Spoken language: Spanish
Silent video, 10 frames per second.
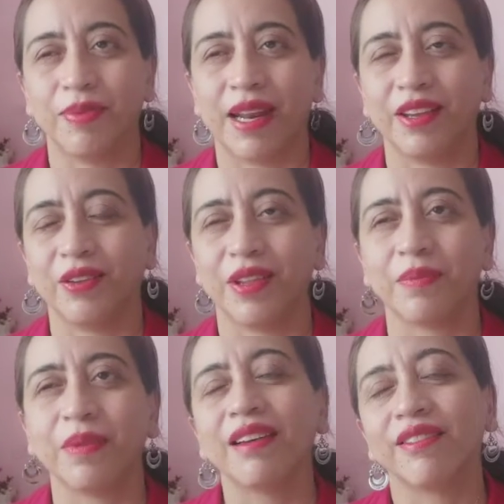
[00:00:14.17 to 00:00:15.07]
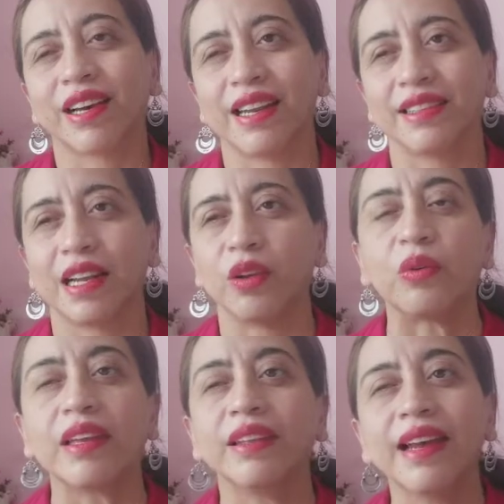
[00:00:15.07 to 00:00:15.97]
para ayudarme a bajar esa
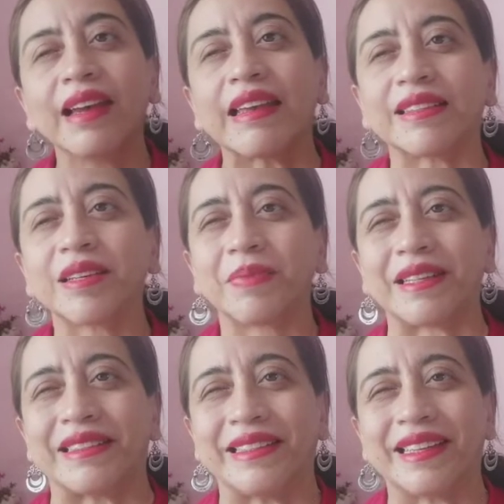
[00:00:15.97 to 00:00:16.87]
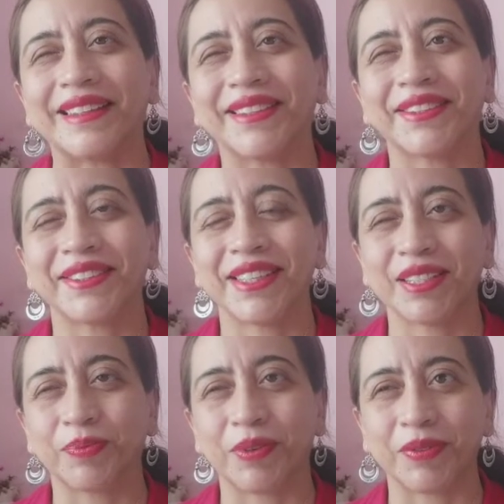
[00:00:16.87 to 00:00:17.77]
lonjita y esa pancita.
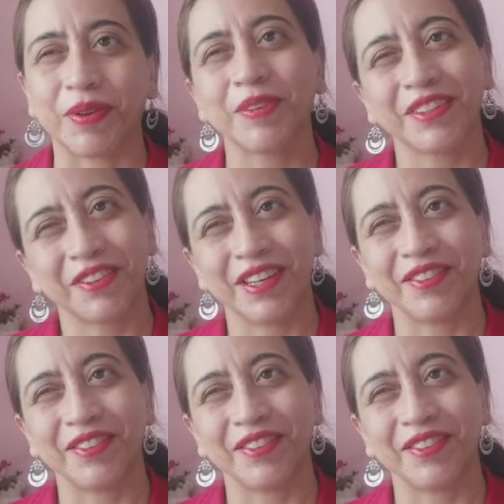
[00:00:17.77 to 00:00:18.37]
Entonces, pues vamos a ver